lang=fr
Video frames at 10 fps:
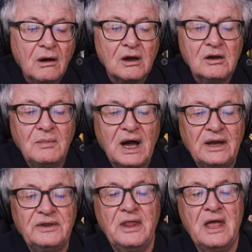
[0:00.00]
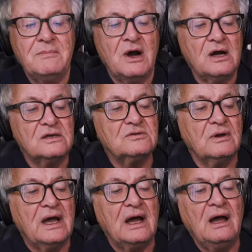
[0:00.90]
All of my neighbors
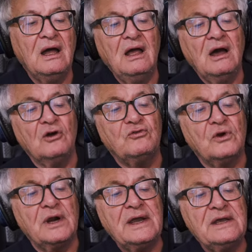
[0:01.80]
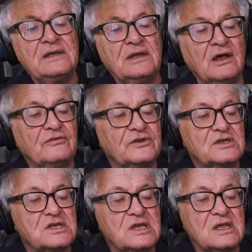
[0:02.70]
were afraid of the
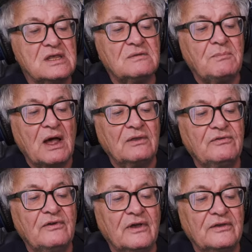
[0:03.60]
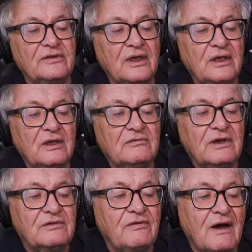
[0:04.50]
cheese panthers.
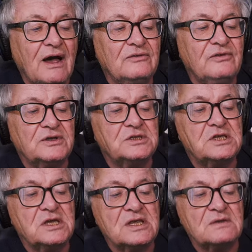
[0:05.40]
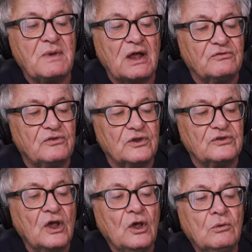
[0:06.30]
They thought the cheese
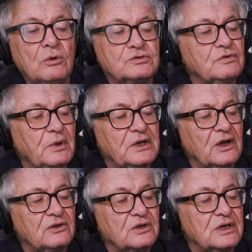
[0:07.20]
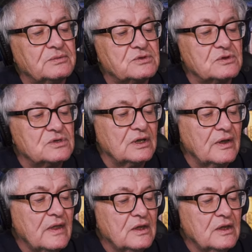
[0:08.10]
panthers. Bon, je ne veux pas lire en anglais parce que ça.